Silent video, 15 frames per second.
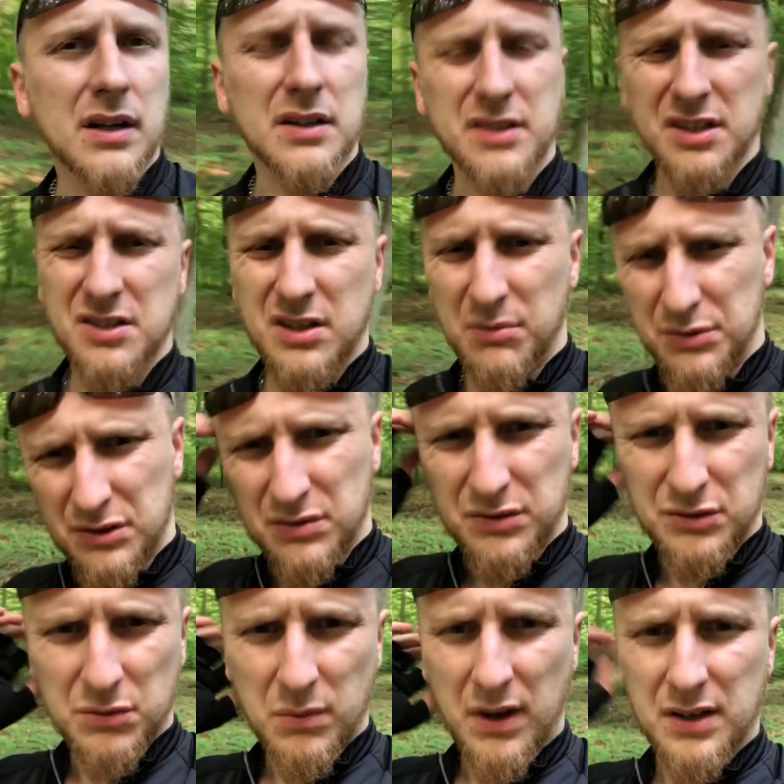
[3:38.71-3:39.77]
Ciężko mi to
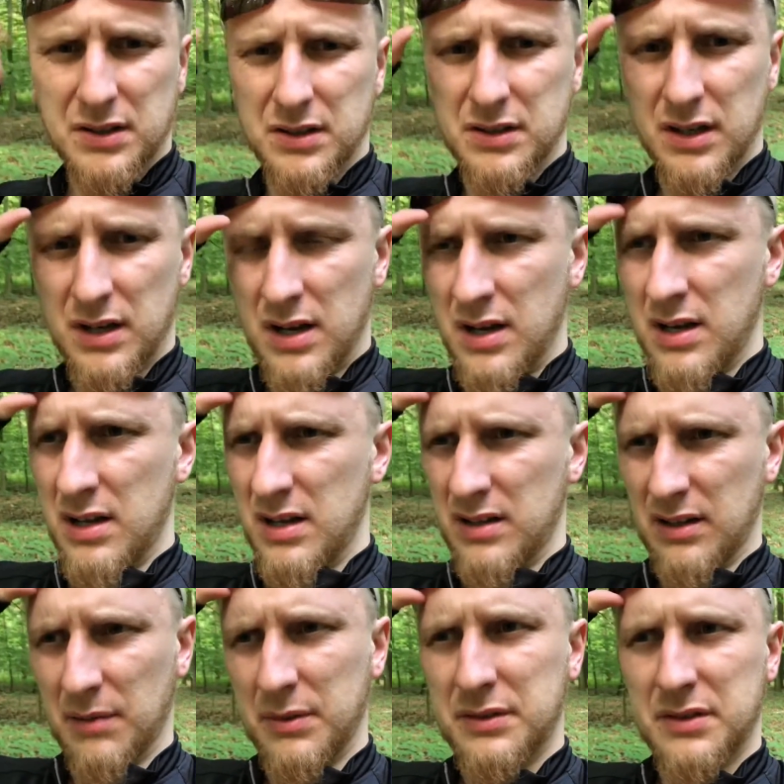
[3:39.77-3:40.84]
wytłumaczyć, ale
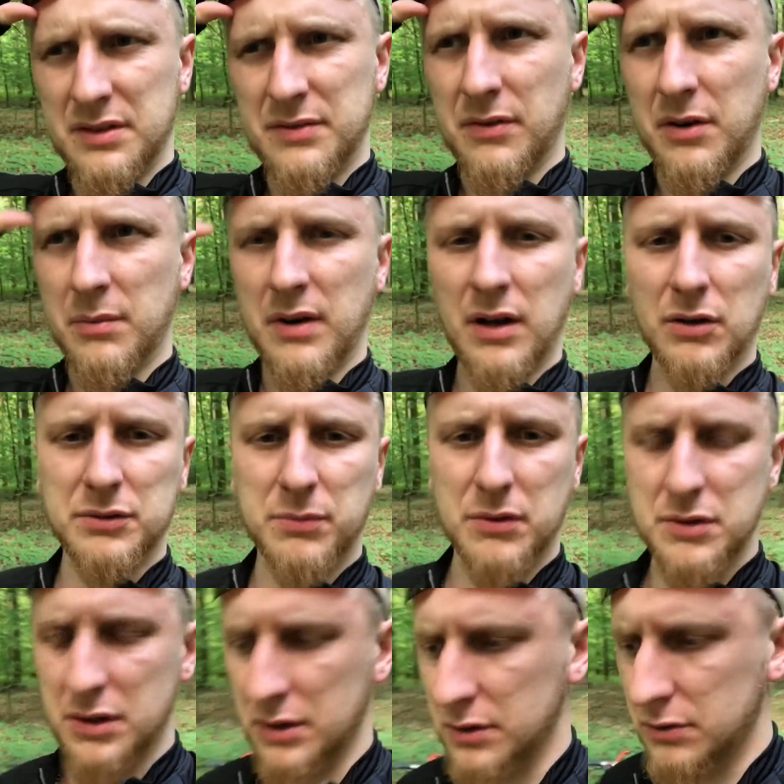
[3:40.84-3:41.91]
dla mnie to jest forma
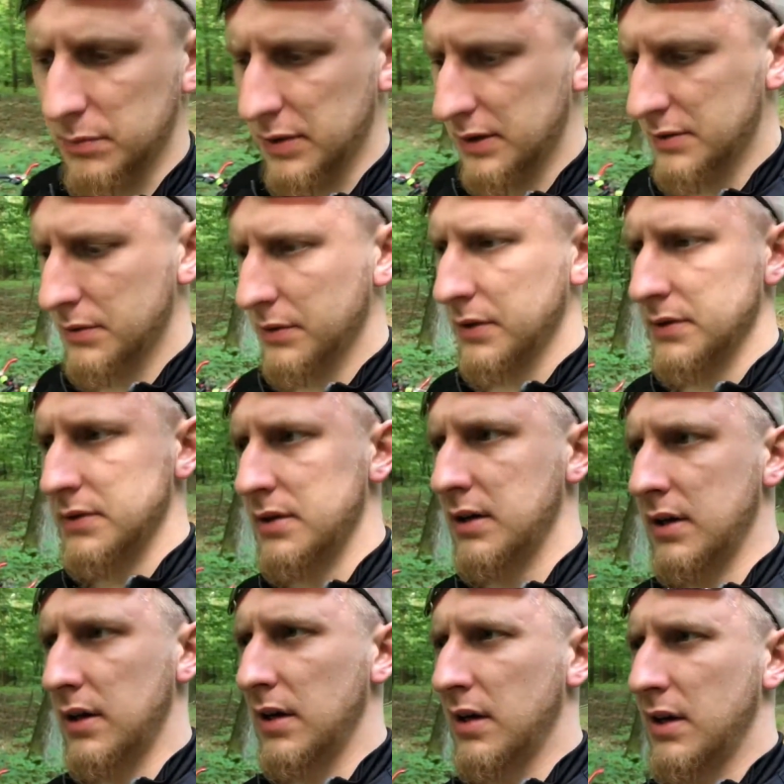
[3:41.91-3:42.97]
odpoczynku. Pracując
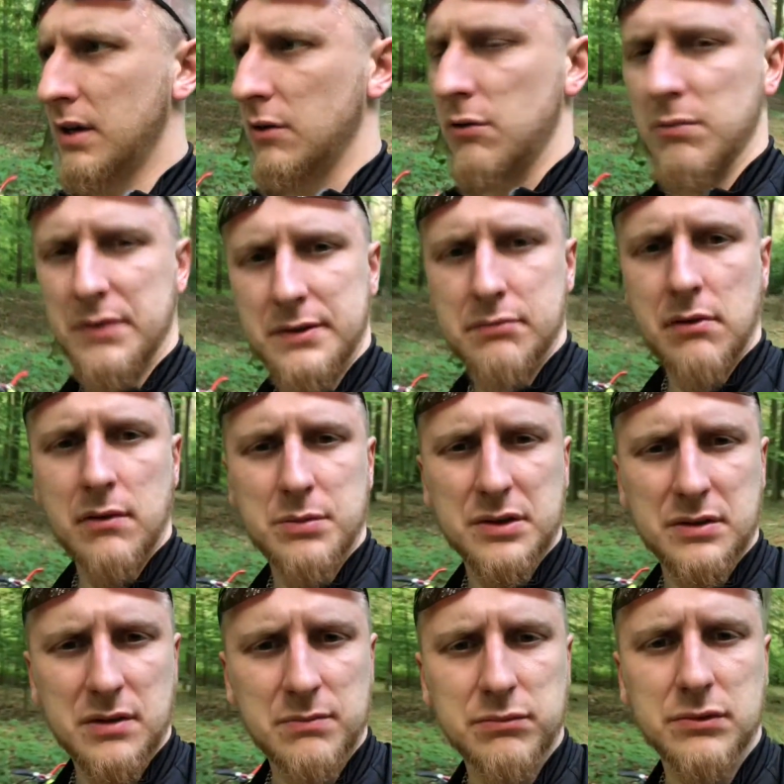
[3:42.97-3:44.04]
umysłowo przed
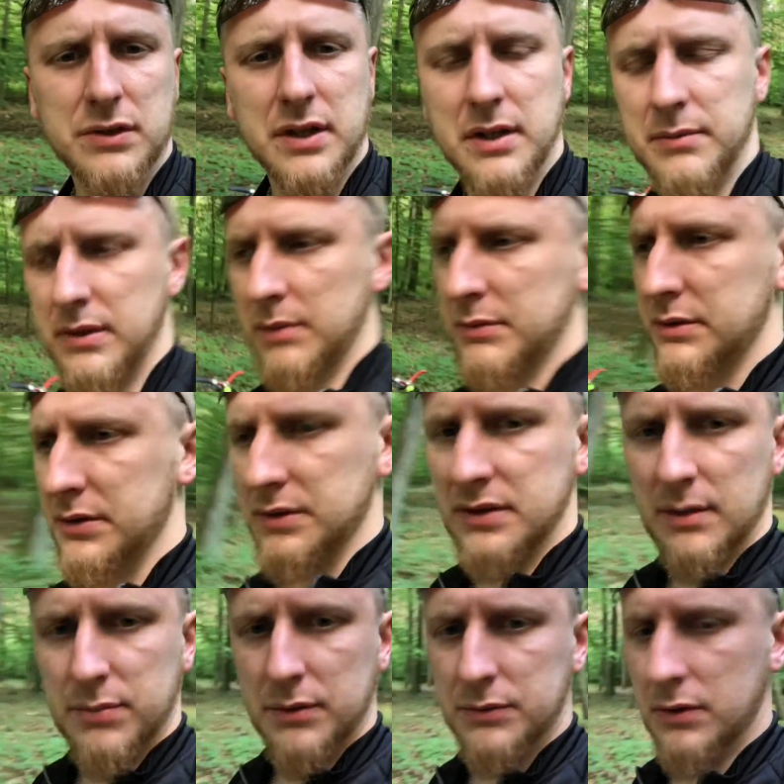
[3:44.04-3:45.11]
komputerem, dla mnie to jest
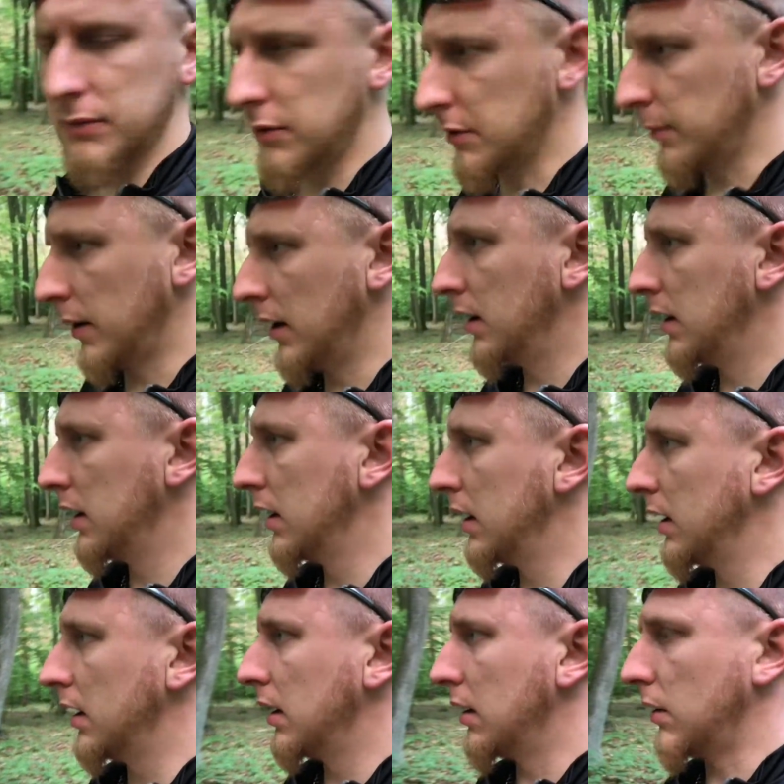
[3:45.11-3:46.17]
na pewno forma
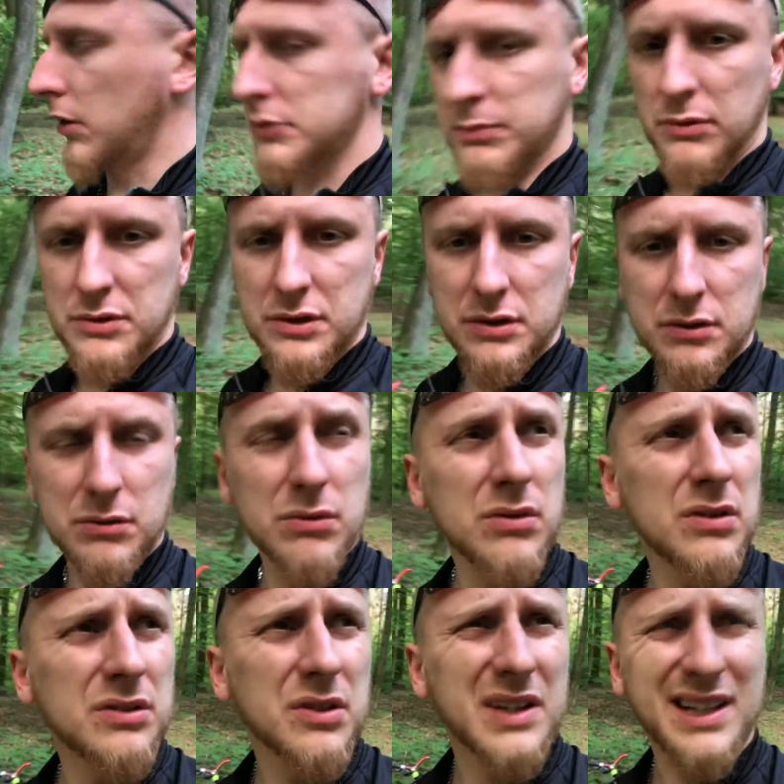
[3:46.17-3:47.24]
odpoczynku,
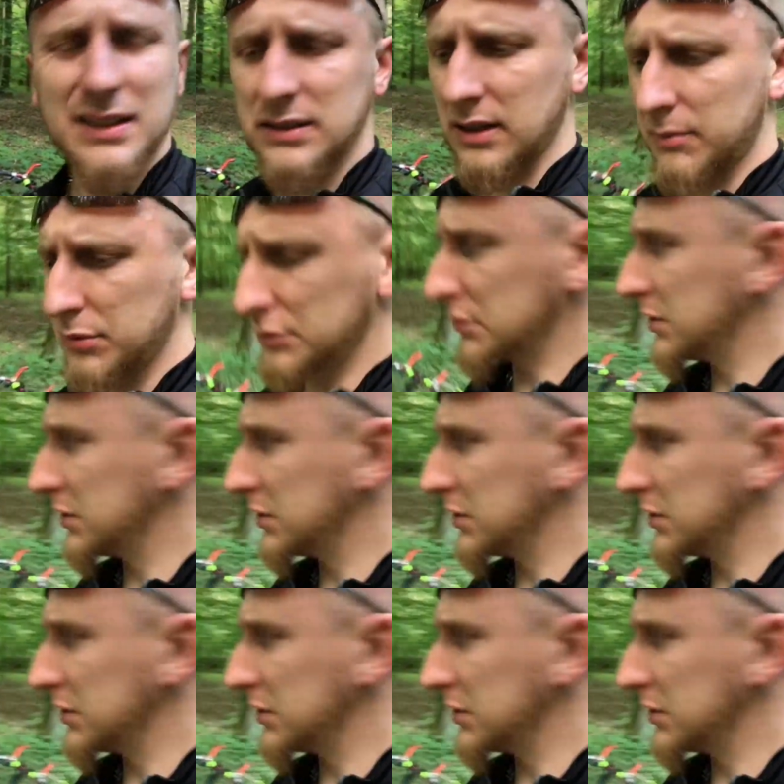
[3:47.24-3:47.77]
to raz, a po